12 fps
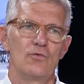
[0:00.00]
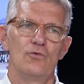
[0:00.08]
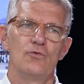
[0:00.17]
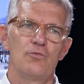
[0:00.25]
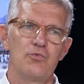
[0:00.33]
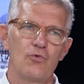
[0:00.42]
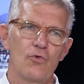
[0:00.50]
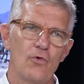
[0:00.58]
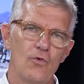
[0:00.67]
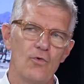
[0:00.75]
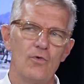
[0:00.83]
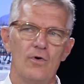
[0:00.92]
Nous
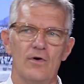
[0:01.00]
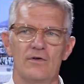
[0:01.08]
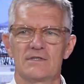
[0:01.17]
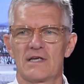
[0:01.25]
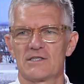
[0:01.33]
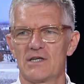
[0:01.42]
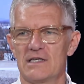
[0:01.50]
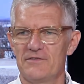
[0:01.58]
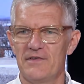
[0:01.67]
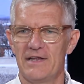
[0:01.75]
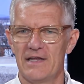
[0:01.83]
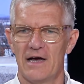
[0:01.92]
pourrons, Serge
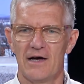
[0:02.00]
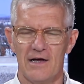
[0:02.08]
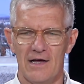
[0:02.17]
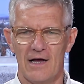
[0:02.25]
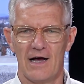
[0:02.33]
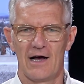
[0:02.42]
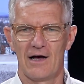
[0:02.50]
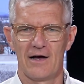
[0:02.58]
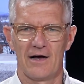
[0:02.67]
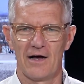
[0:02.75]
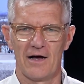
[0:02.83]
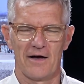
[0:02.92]
Lasvigne,
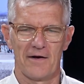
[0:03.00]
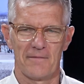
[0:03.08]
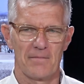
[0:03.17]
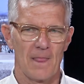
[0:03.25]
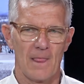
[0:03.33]
à